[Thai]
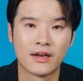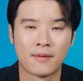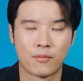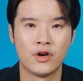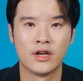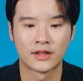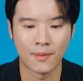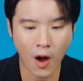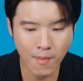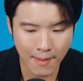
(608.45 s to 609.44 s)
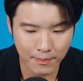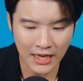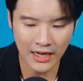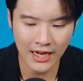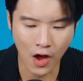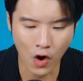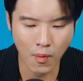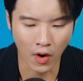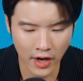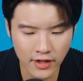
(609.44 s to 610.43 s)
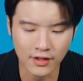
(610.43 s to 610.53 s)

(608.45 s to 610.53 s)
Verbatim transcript: เหตุผลหนึ่งแต่พอมาปีนี้หลายคนบอกเฮ้ย